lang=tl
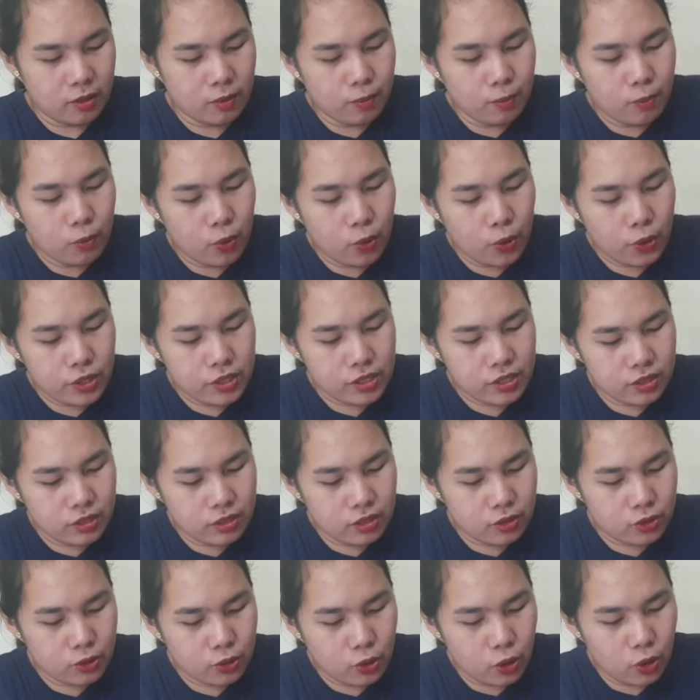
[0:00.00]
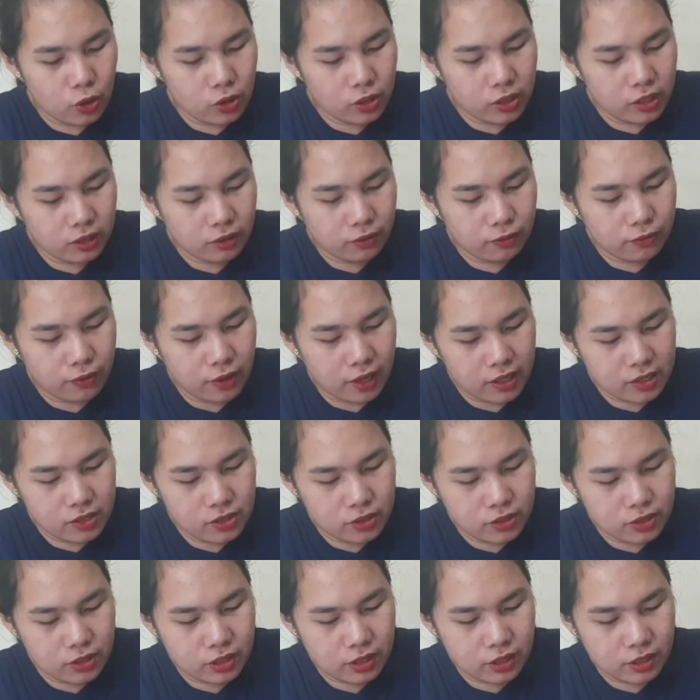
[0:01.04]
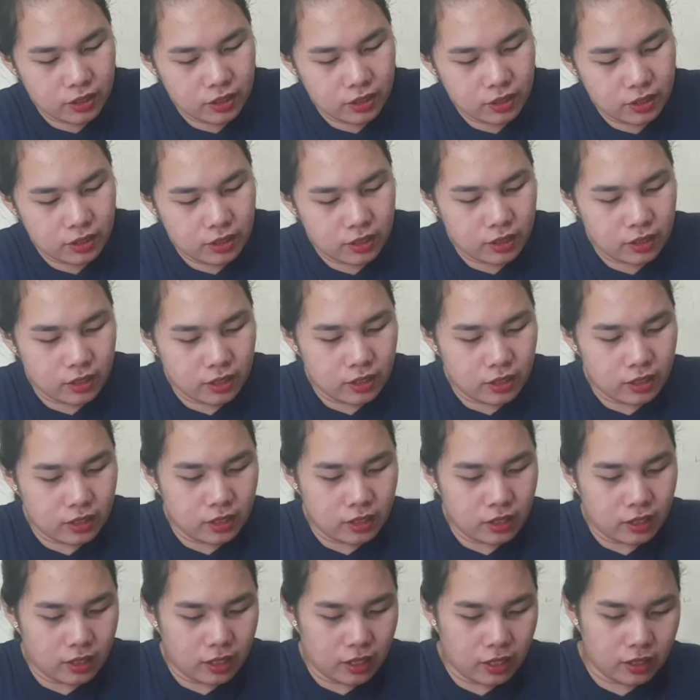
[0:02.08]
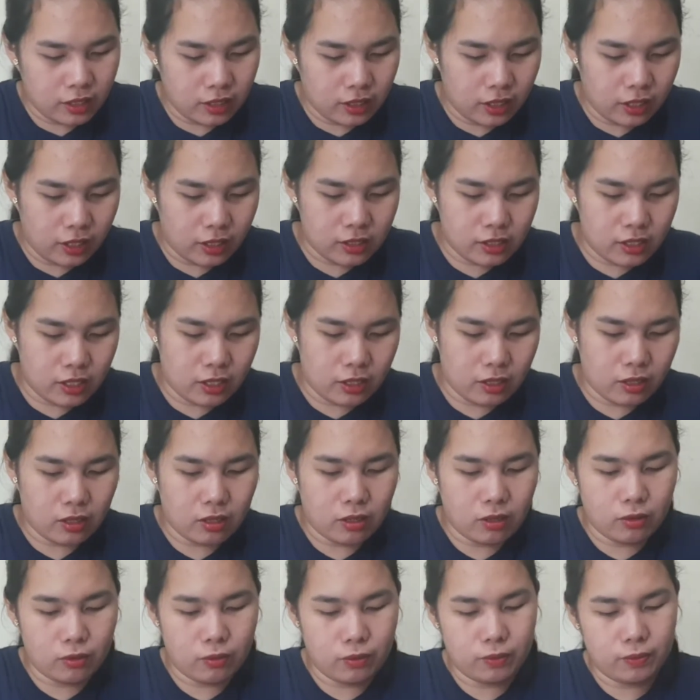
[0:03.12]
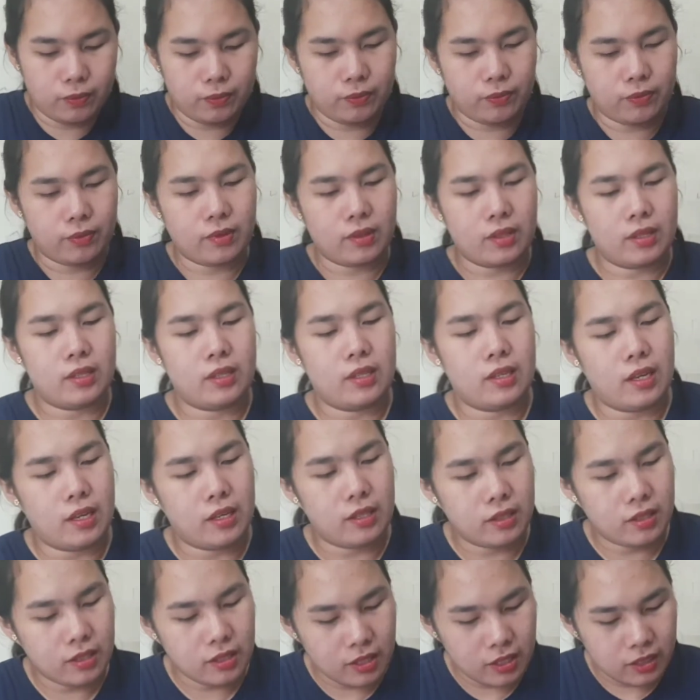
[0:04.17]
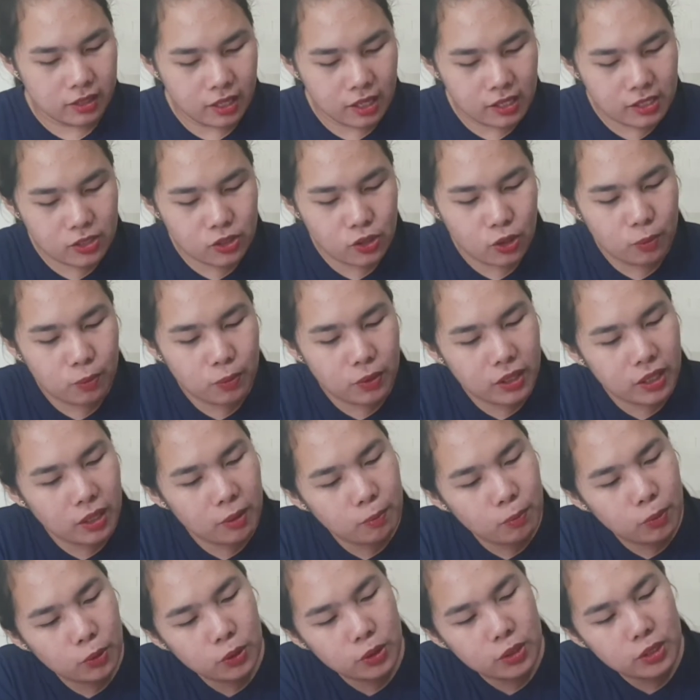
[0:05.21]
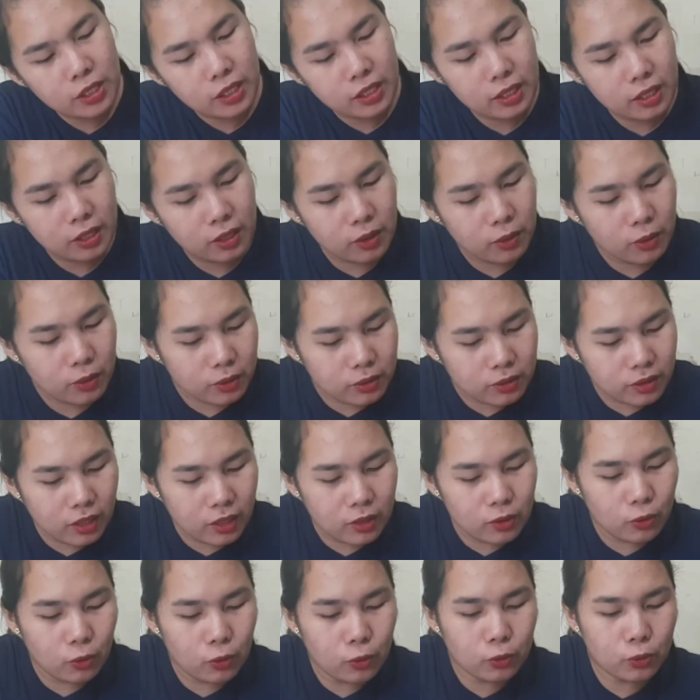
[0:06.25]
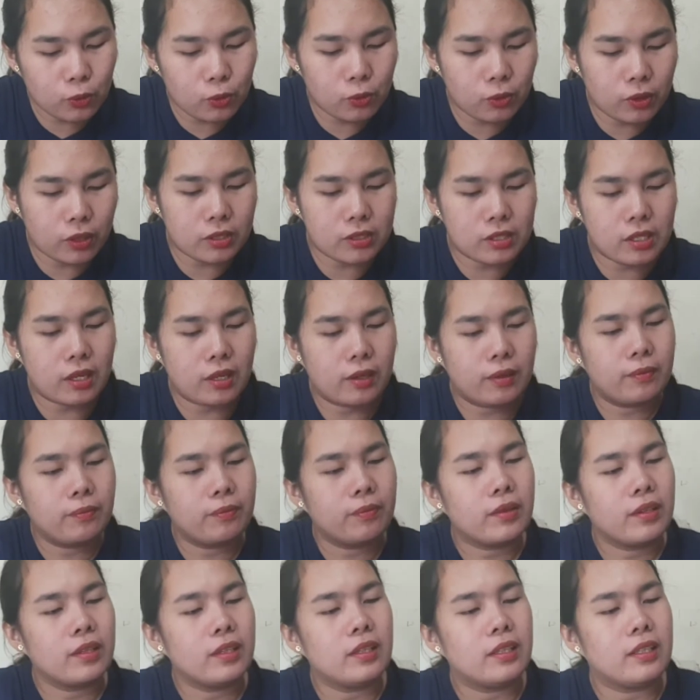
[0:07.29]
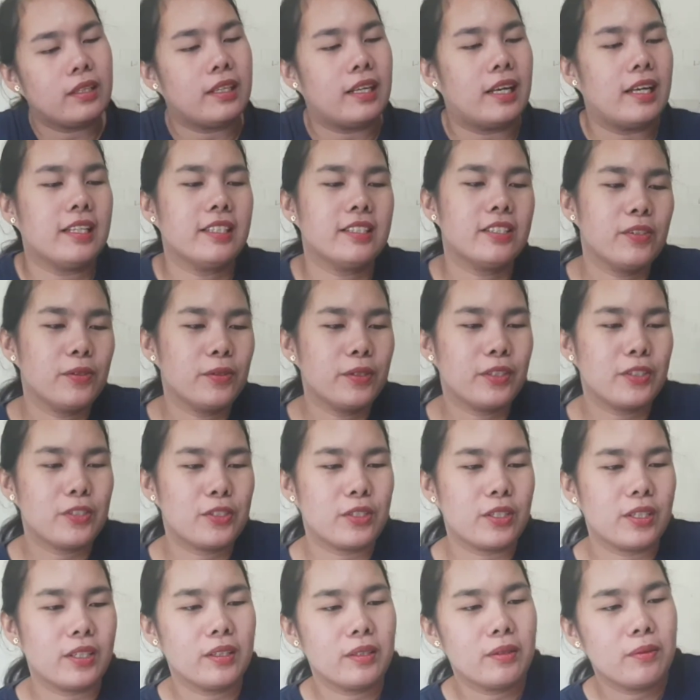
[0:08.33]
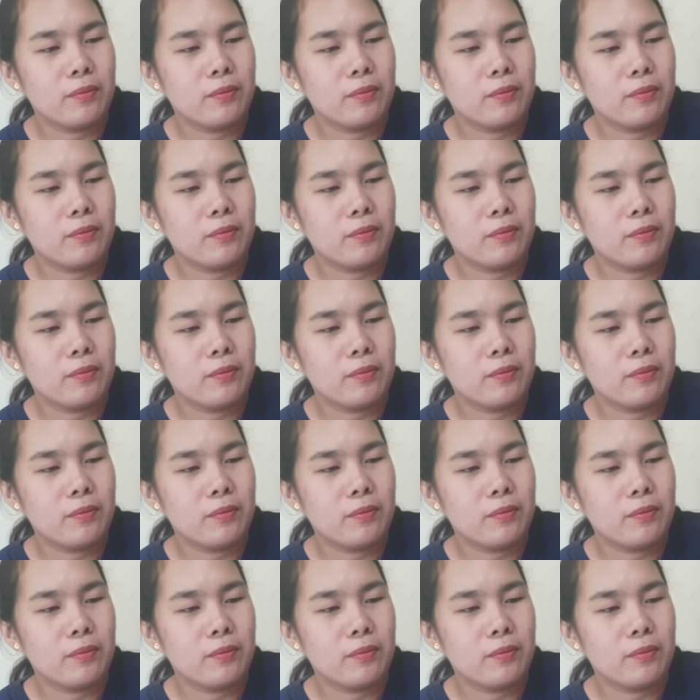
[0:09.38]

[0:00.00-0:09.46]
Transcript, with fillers: Moist chocolate fudge. 90 zero. Dahil sobrang lambot niya na, na ano ko tong asa. Yan. So, ito siya.